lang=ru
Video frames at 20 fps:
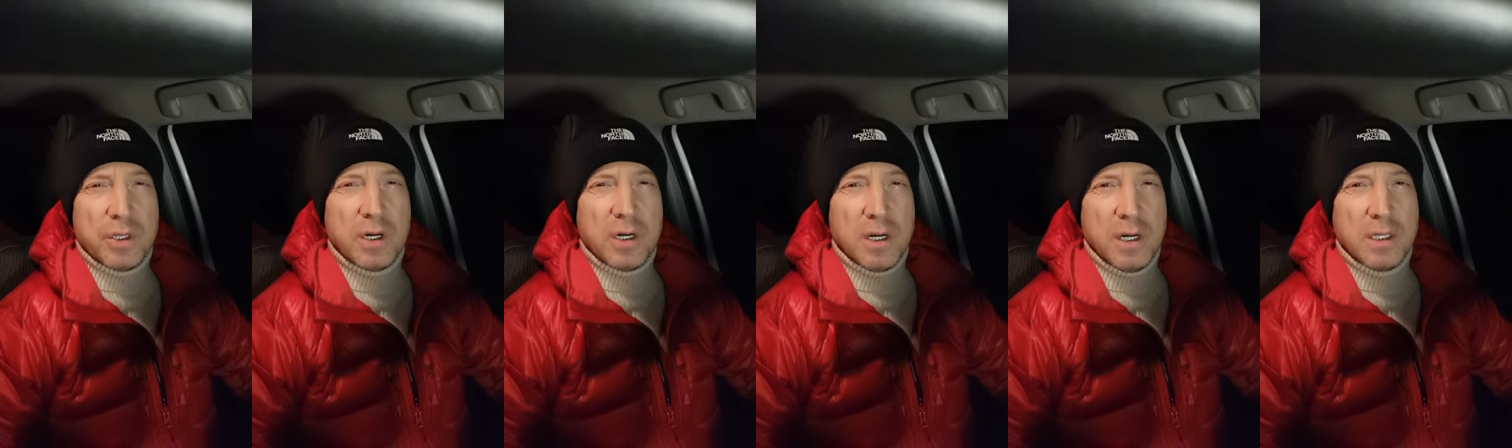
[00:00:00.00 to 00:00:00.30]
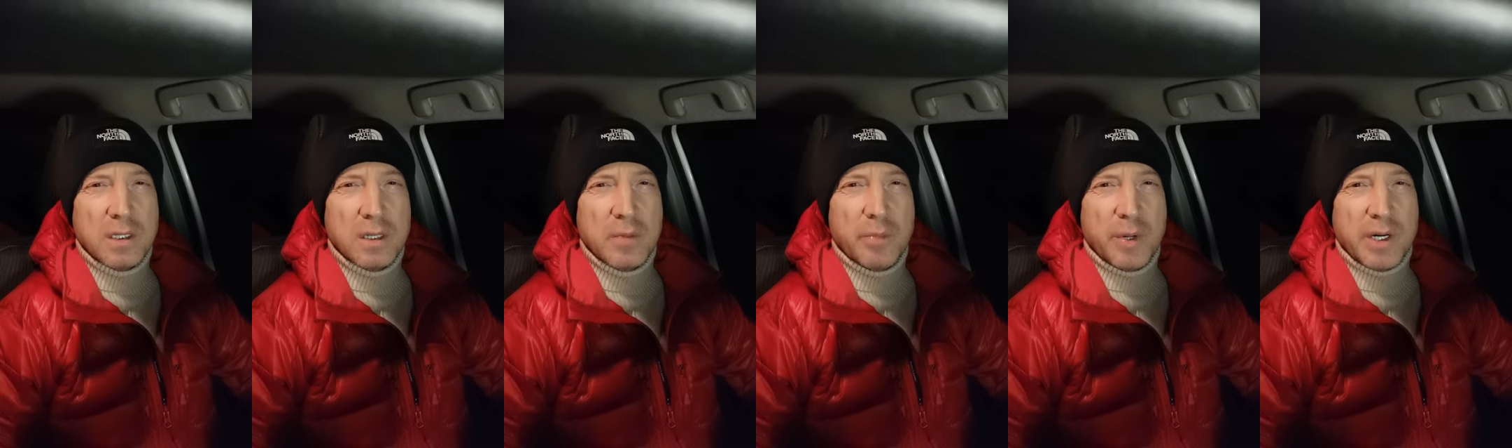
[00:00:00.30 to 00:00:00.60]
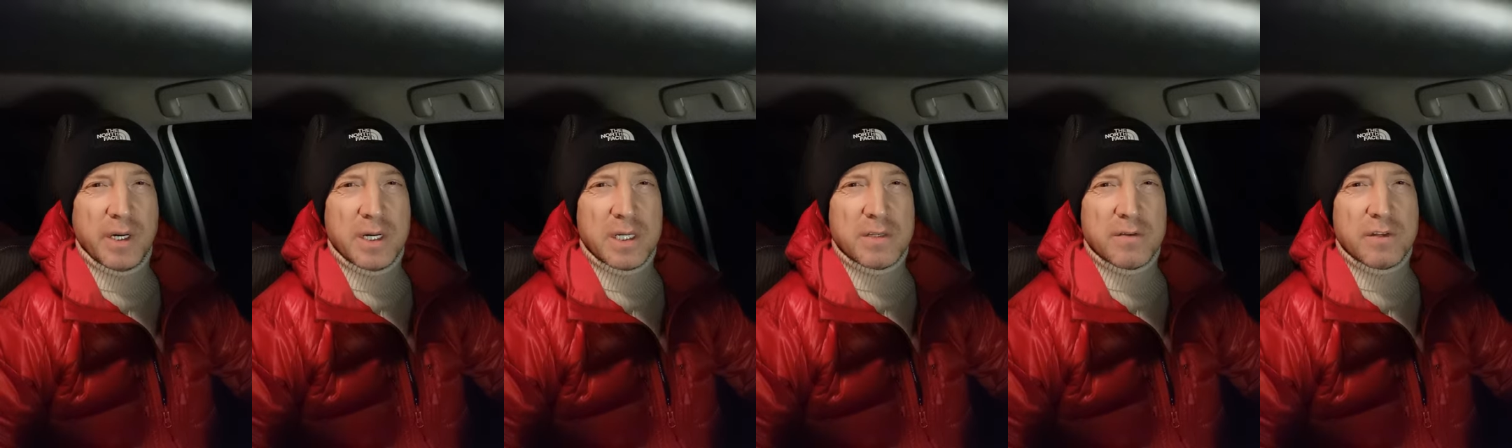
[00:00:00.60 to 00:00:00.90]
наглядно
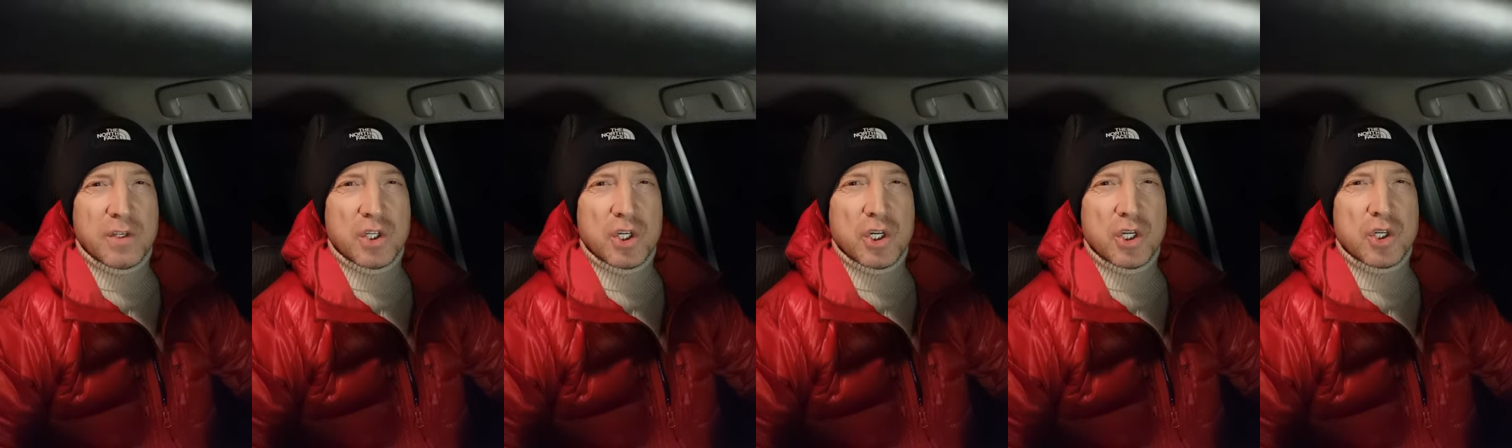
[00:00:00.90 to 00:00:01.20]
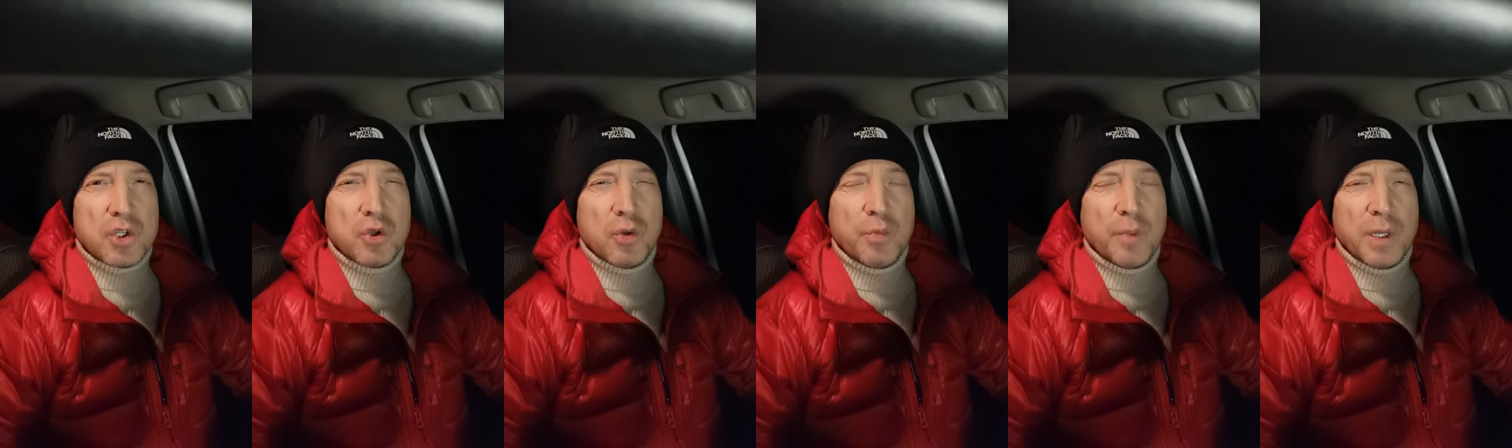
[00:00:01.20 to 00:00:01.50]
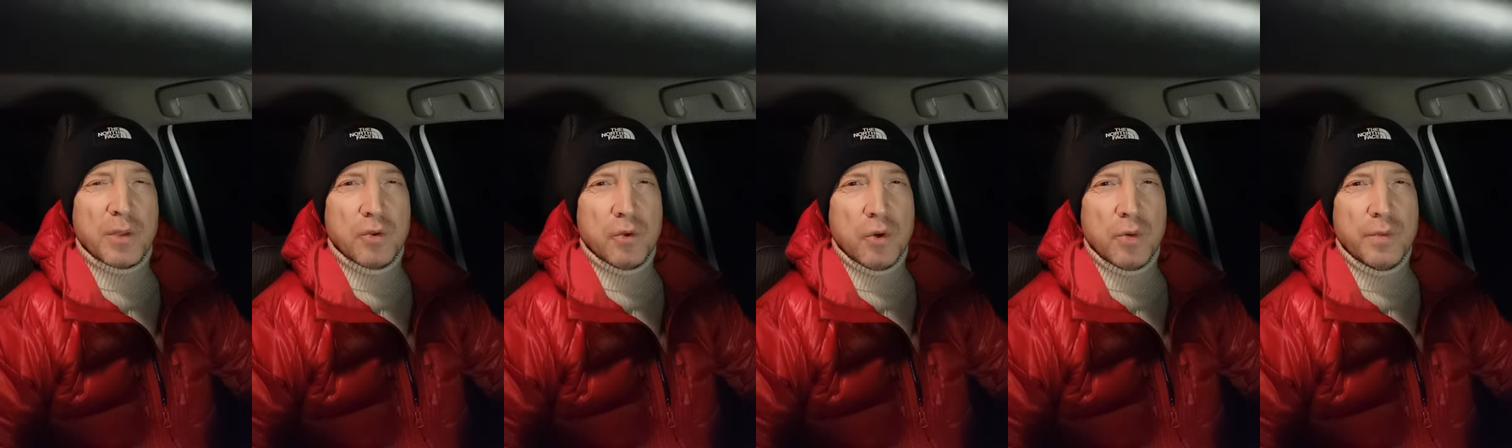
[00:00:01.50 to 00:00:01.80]
показывает жизнь, что
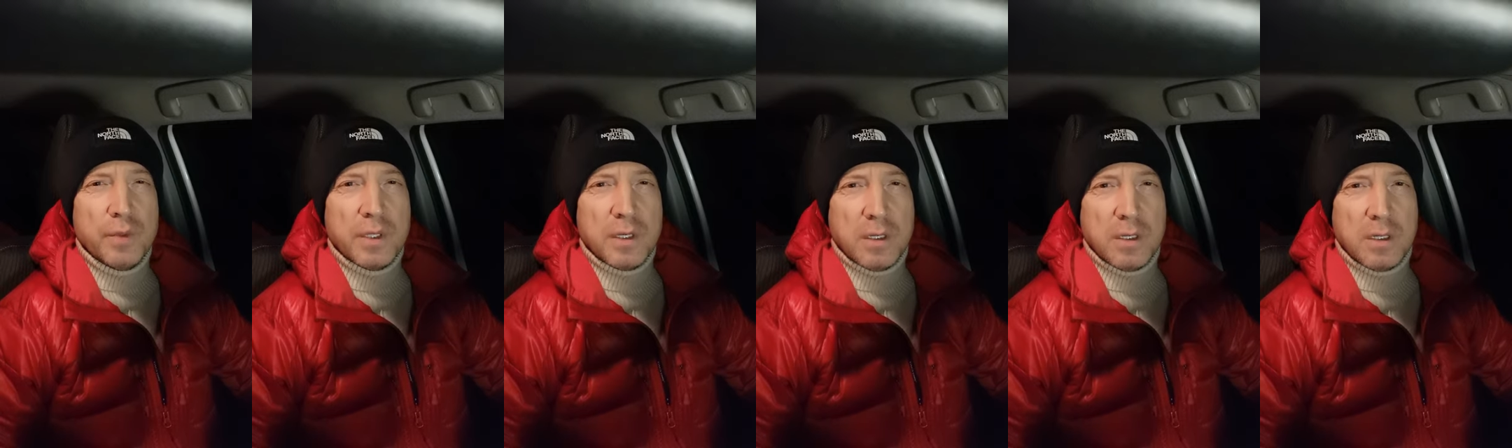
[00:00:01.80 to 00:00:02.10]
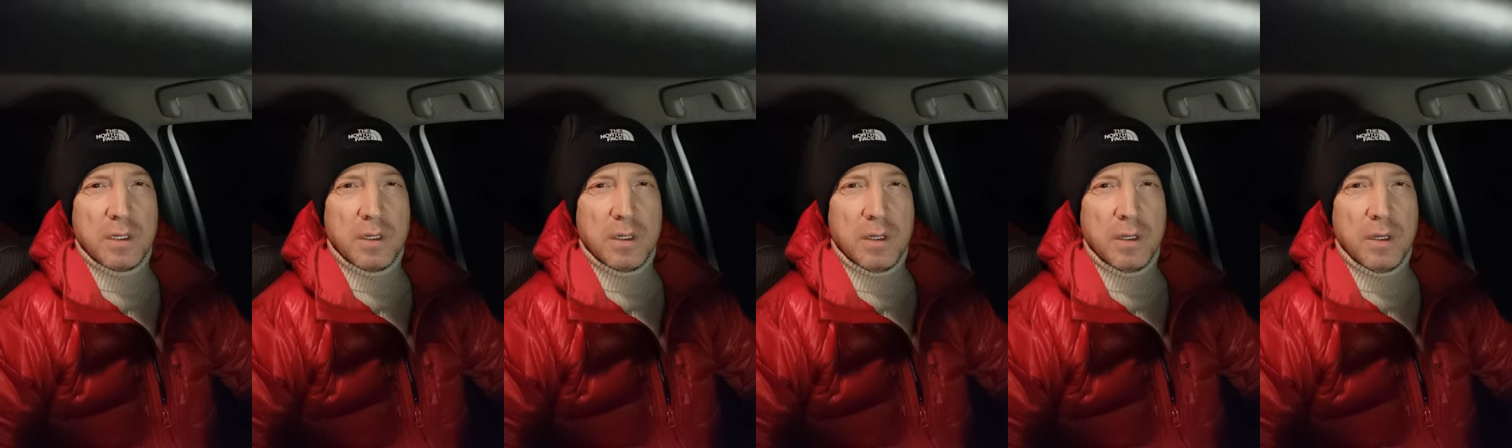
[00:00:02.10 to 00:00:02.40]
подобное –